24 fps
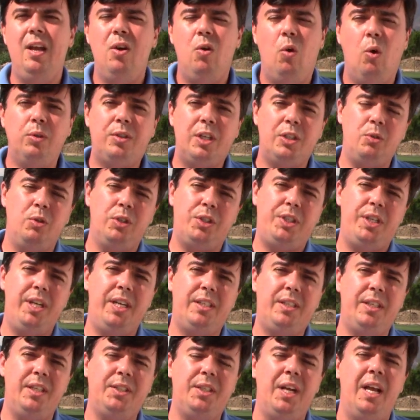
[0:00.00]
Outras
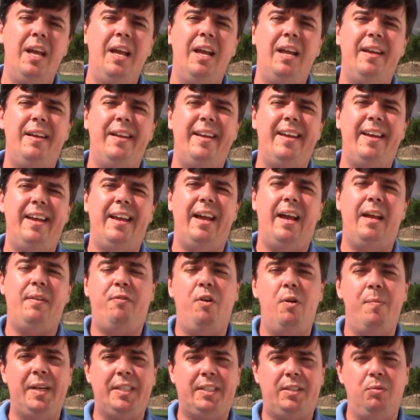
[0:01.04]
notícias, é, a
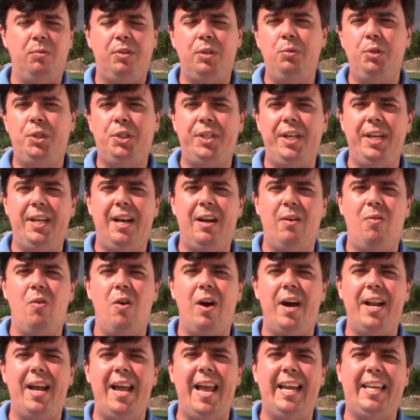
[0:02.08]
informação que nos chega
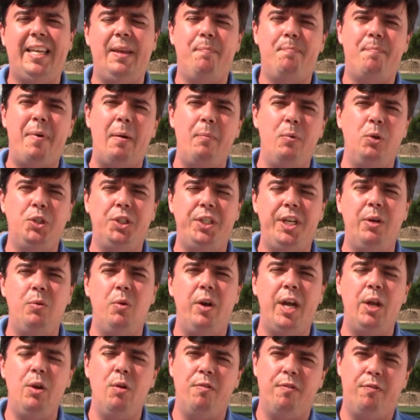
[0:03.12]
agora é que Pablo Diego
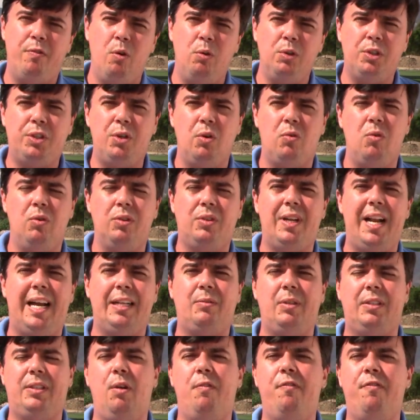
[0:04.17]
renovou seu
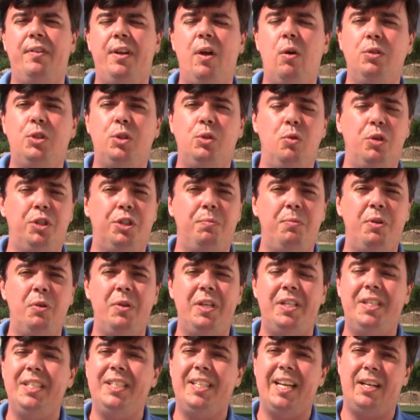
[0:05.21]
contrato até o final de
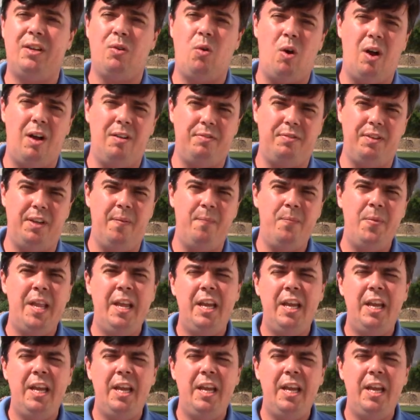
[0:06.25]
2019.